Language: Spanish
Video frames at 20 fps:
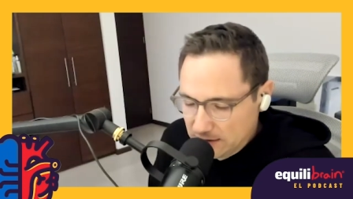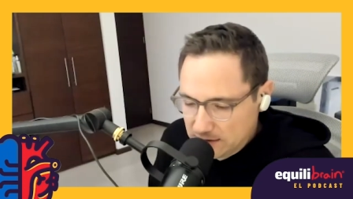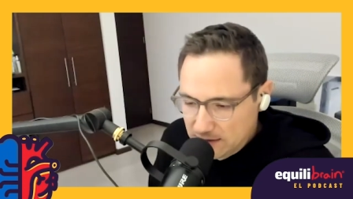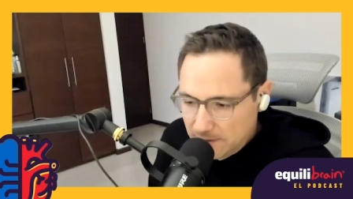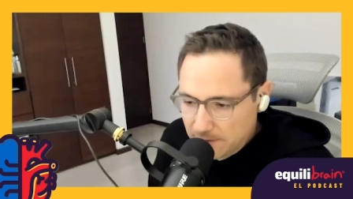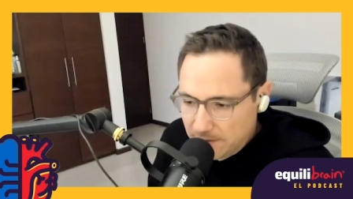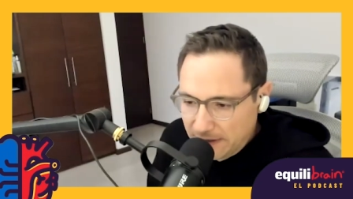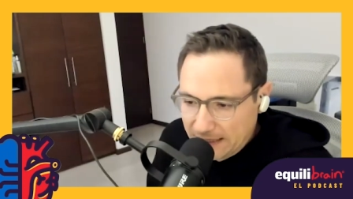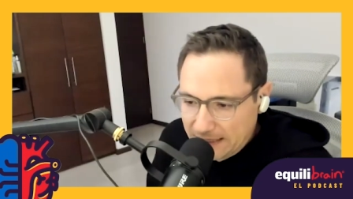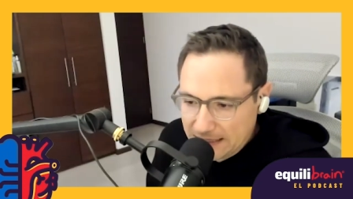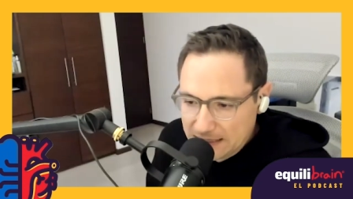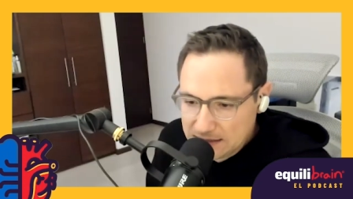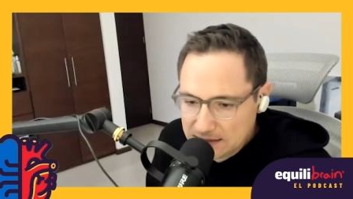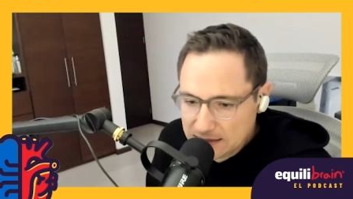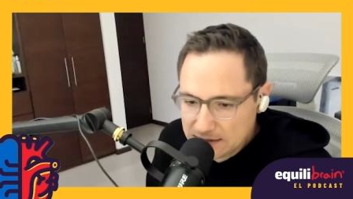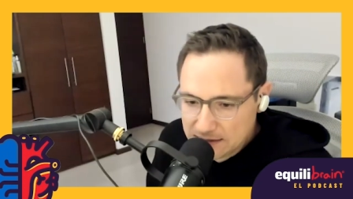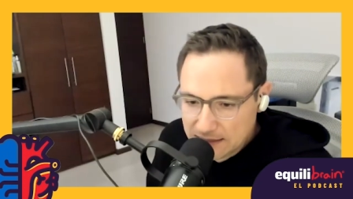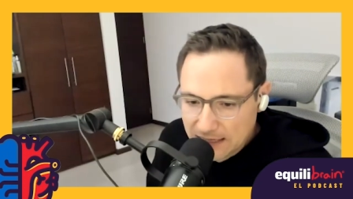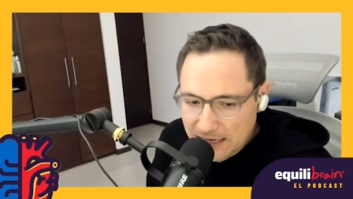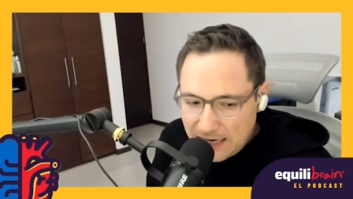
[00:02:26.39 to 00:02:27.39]
siempre
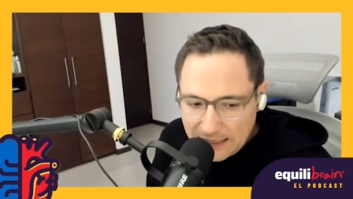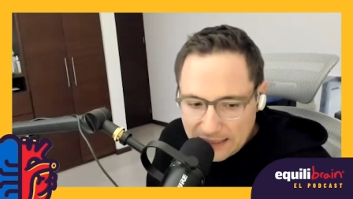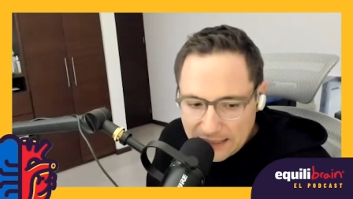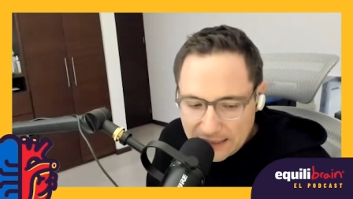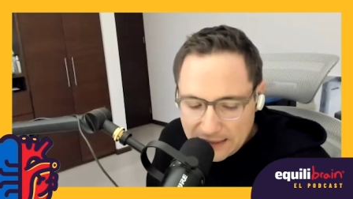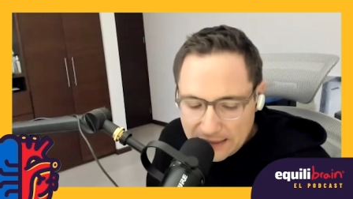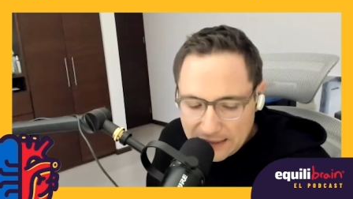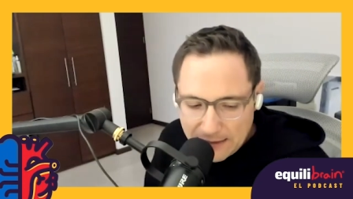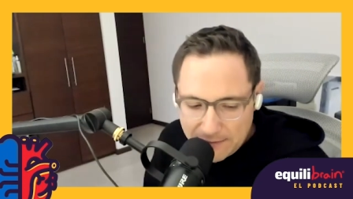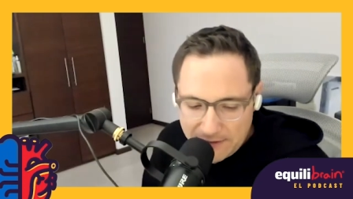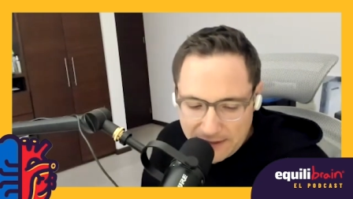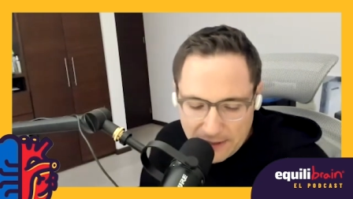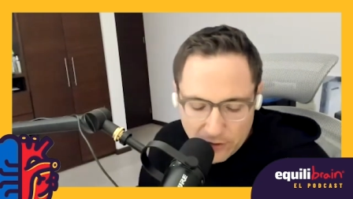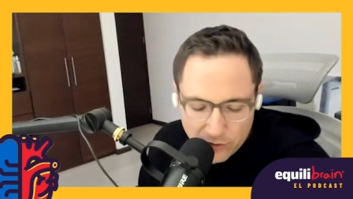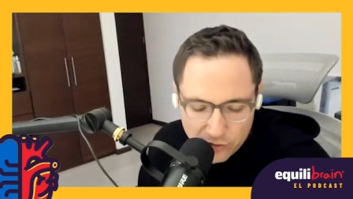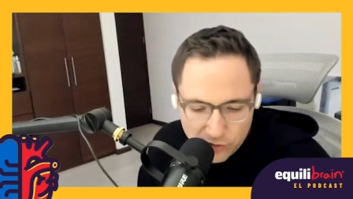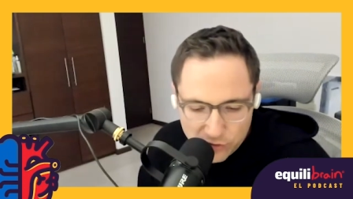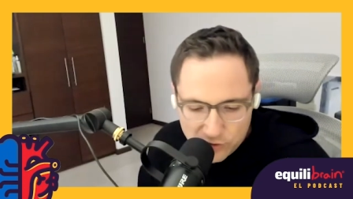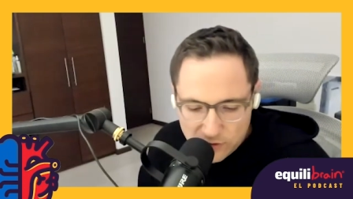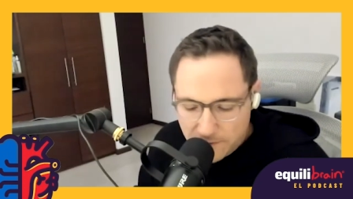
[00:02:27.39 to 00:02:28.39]
quise ser alguien
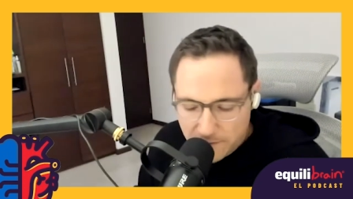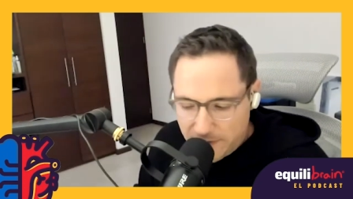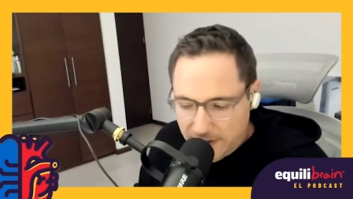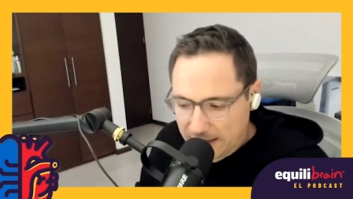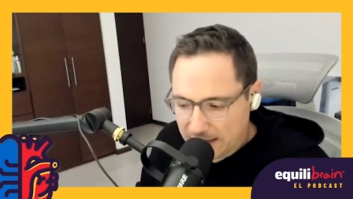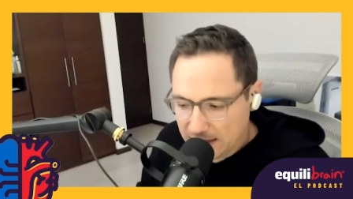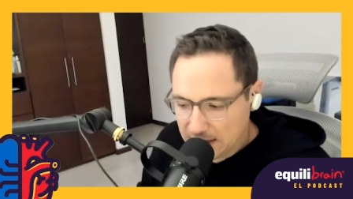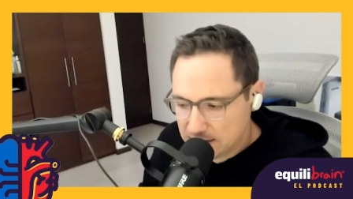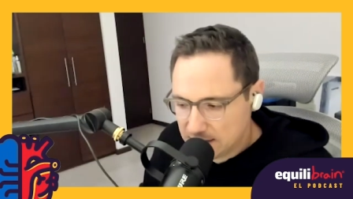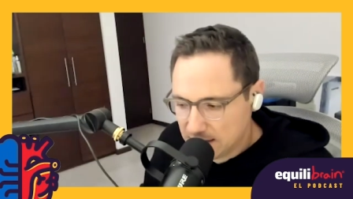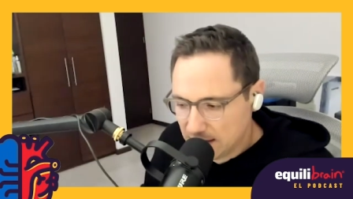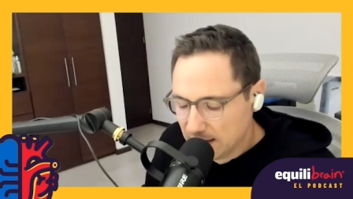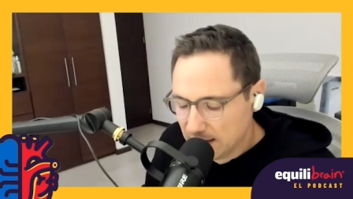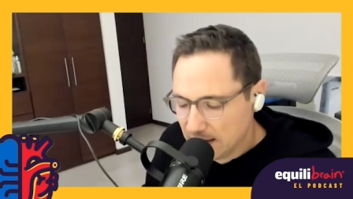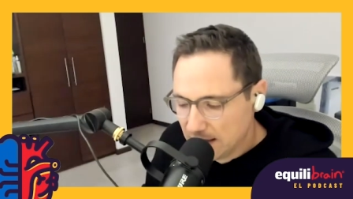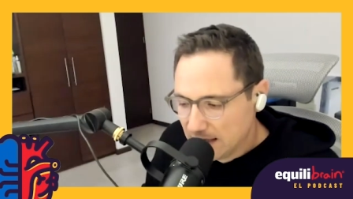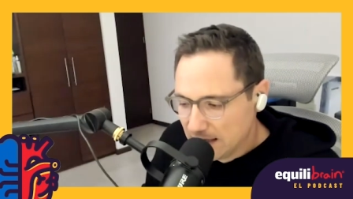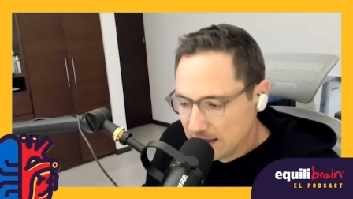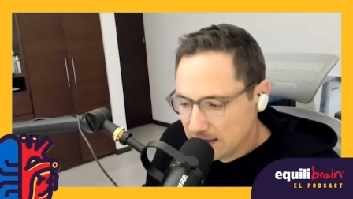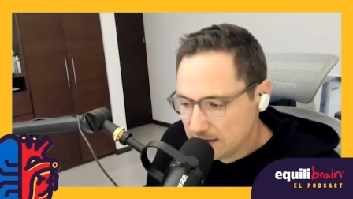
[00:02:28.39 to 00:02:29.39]
caballeroso, siempre quise
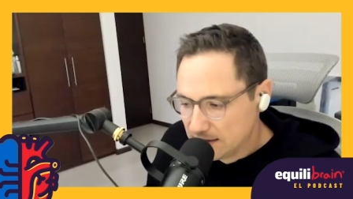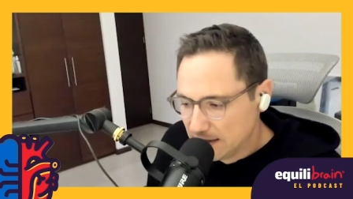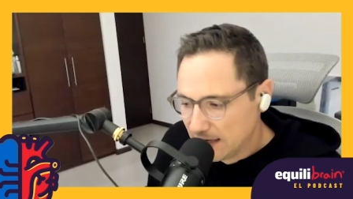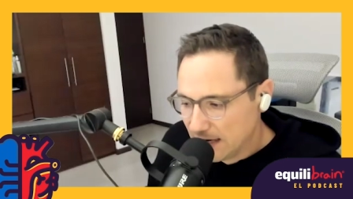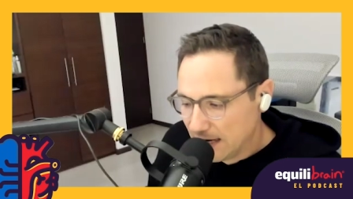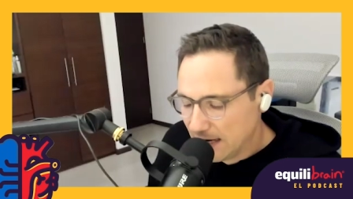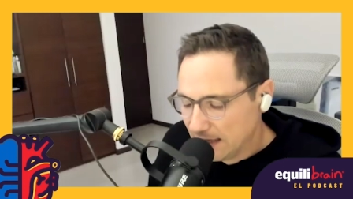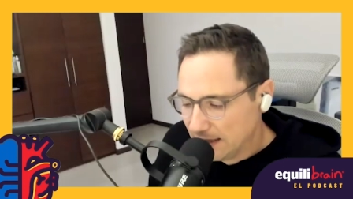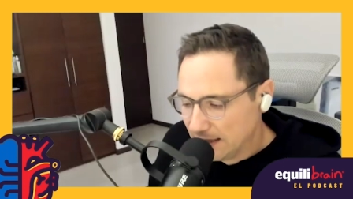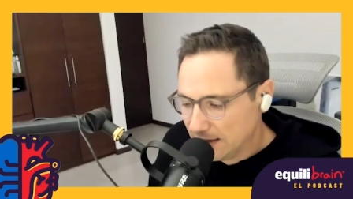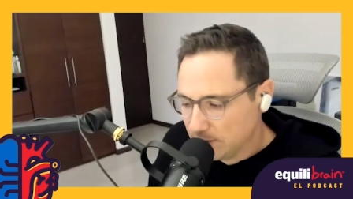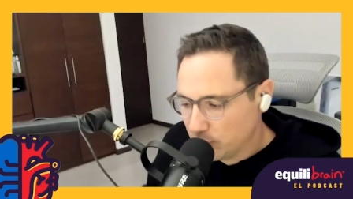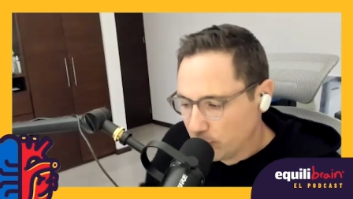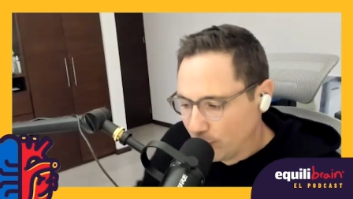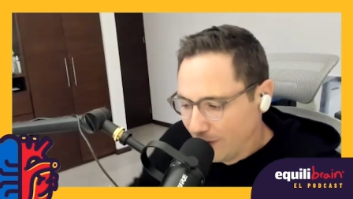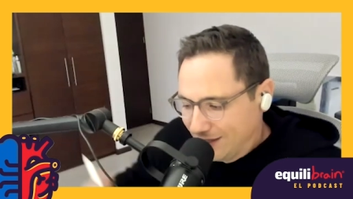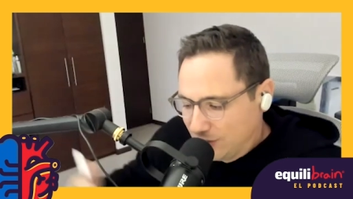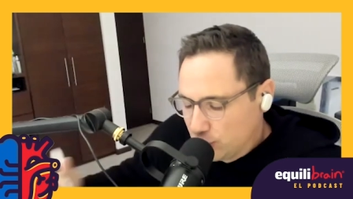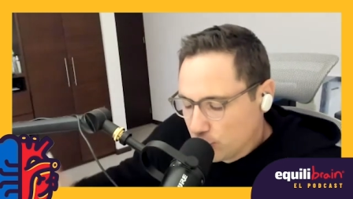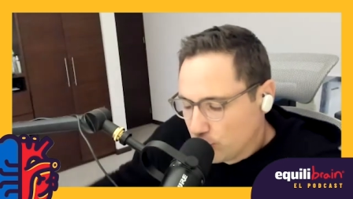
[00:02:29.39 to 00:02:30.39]
ser alguien
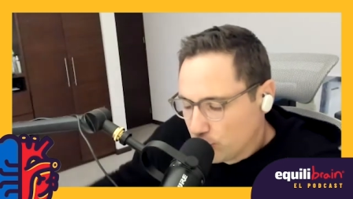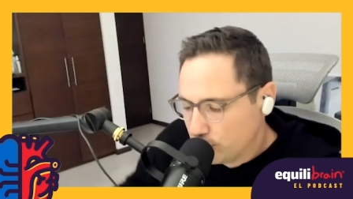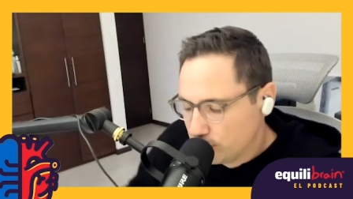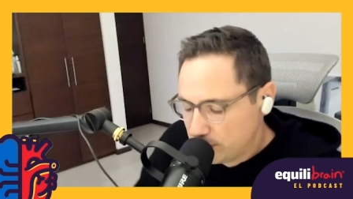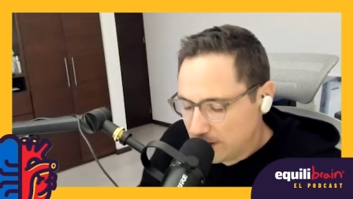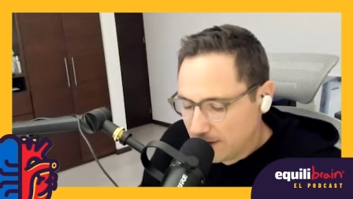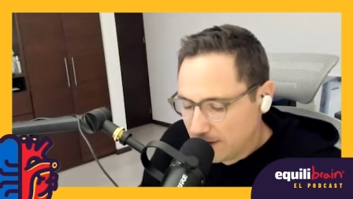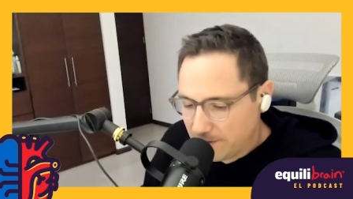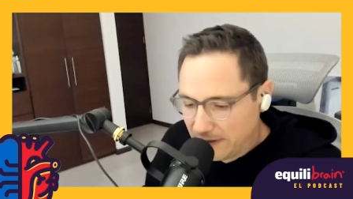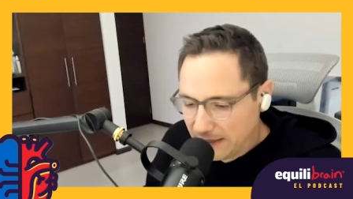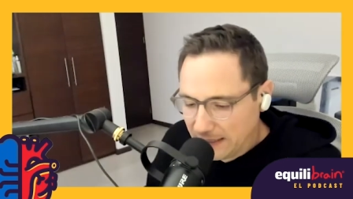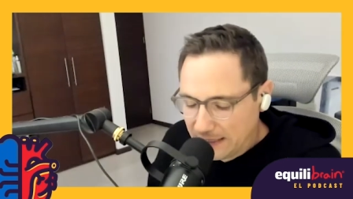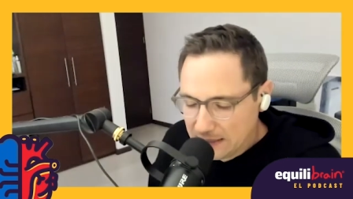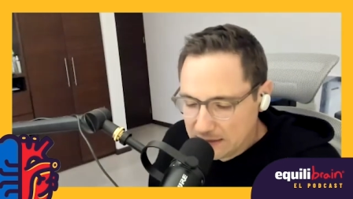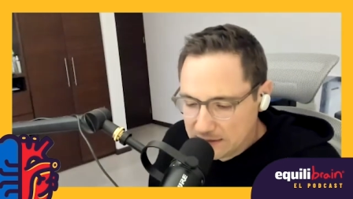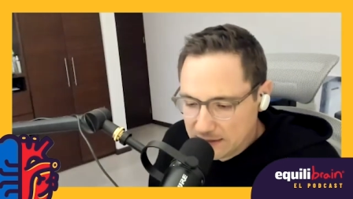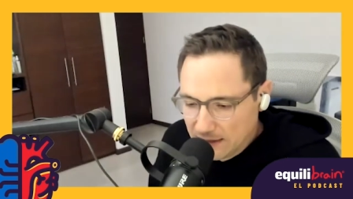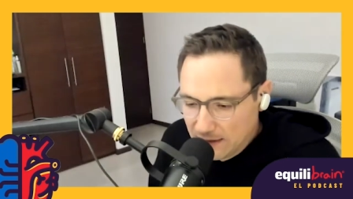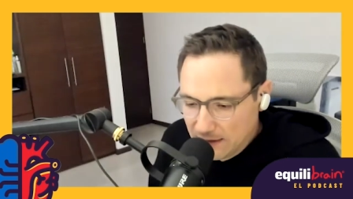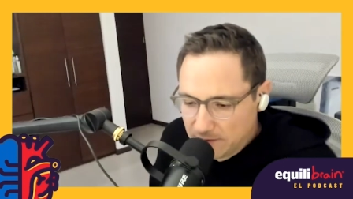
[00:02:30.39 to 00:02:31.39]
bonachón, siempre
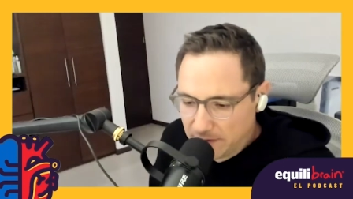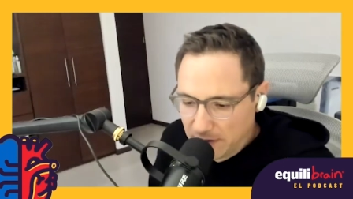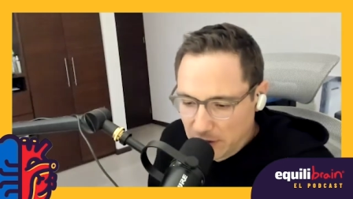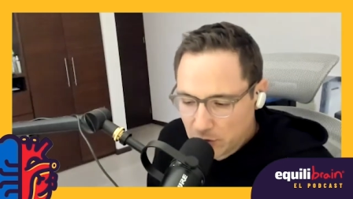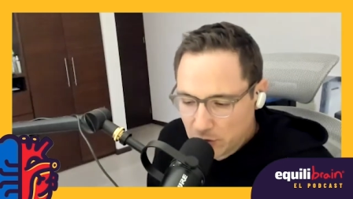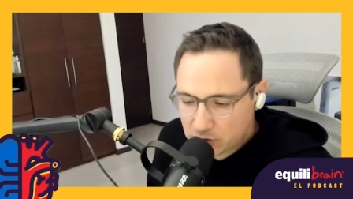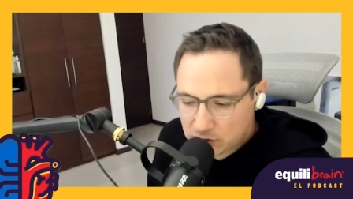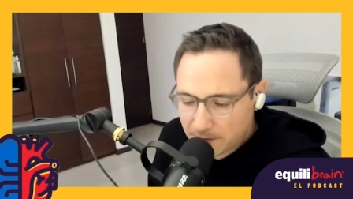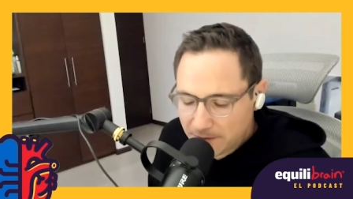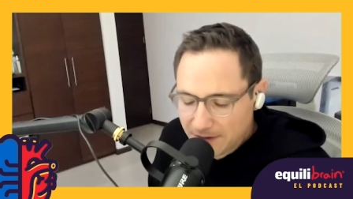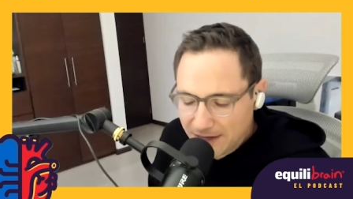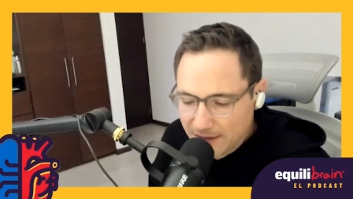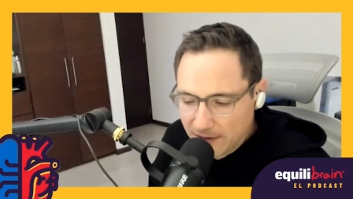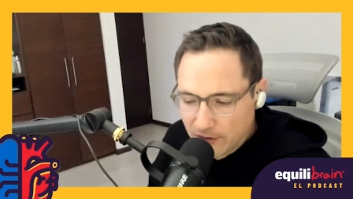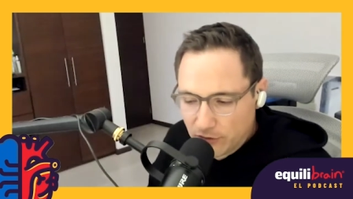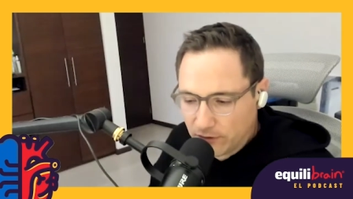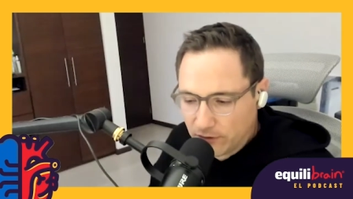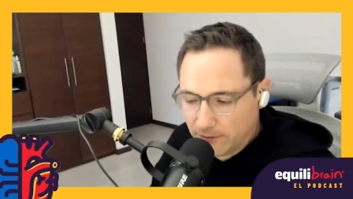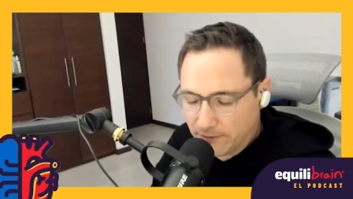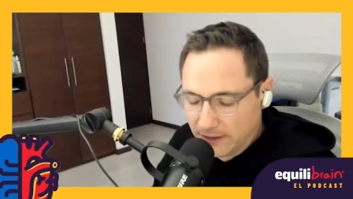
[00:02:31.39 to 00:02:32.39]
quise, pero no sabía de
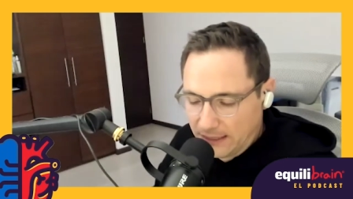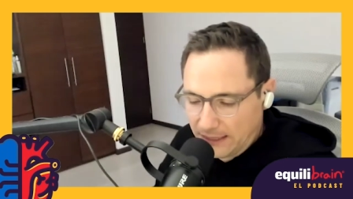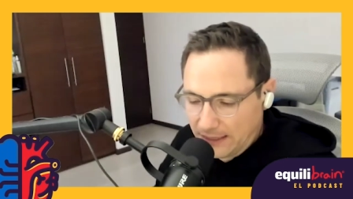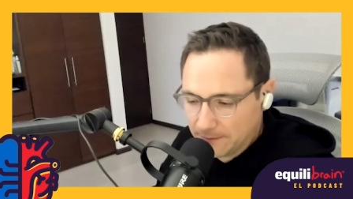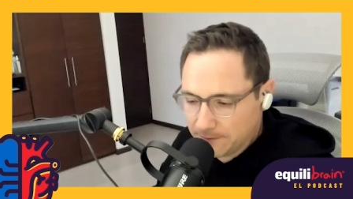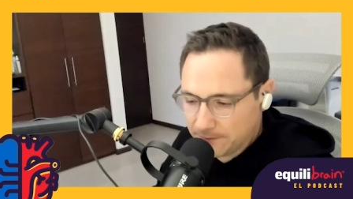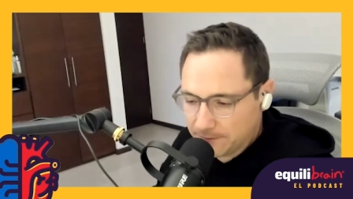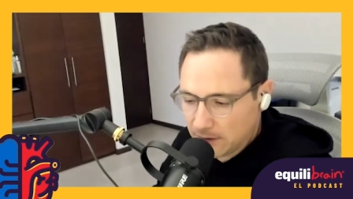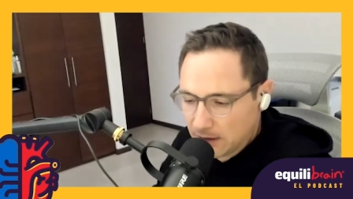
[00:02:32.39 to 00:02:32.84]
dónde venía.